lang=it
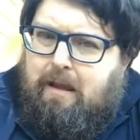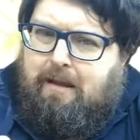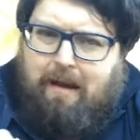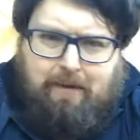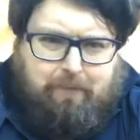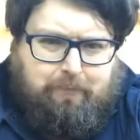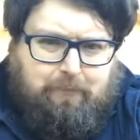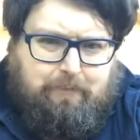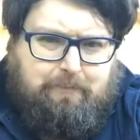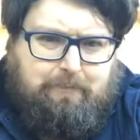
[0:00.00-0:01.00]

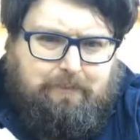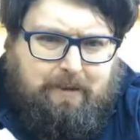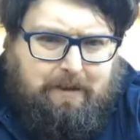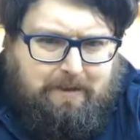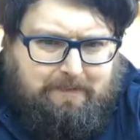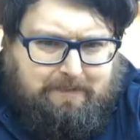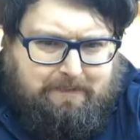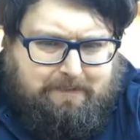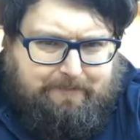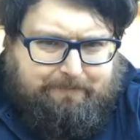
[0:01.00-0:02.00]
califfo
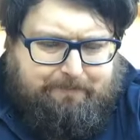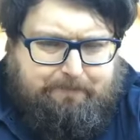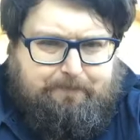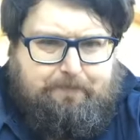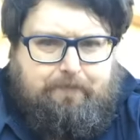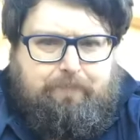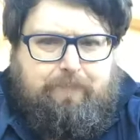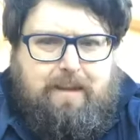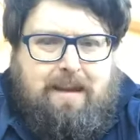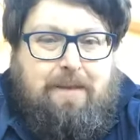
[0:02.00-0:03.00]
dell'ISIS.
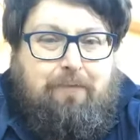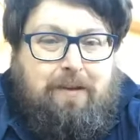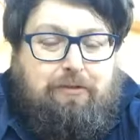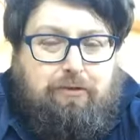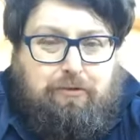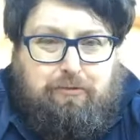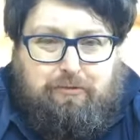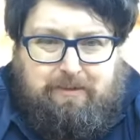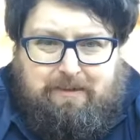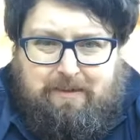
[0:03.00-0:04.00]
Il
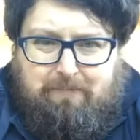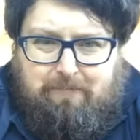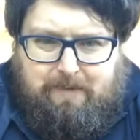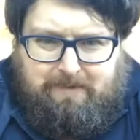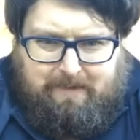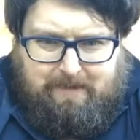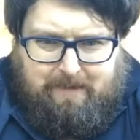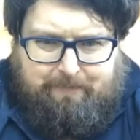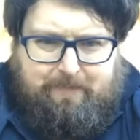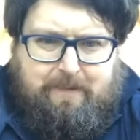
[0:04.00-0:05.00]
28 settembre
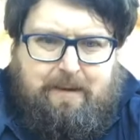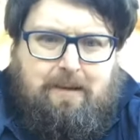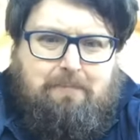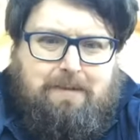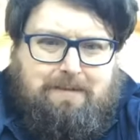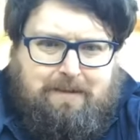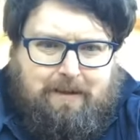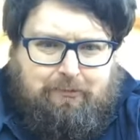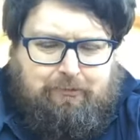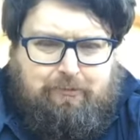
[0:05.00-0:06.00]
sera il
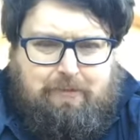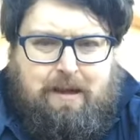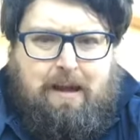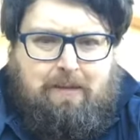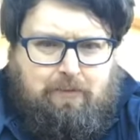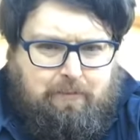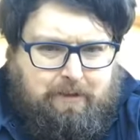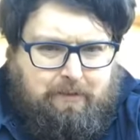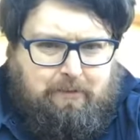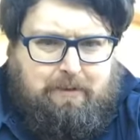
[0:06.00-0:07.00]
messaggio ha,
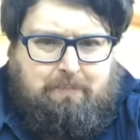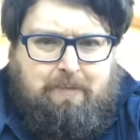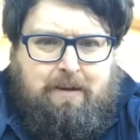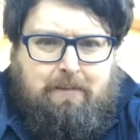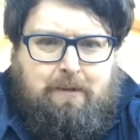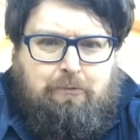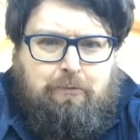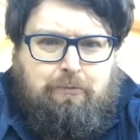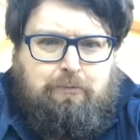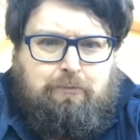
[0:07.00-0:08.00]
come ricorda bene
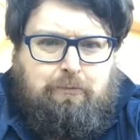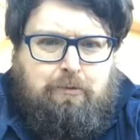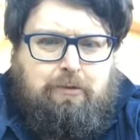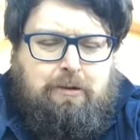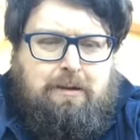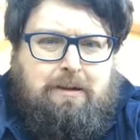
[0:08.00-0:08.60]
Mauro Rotunno,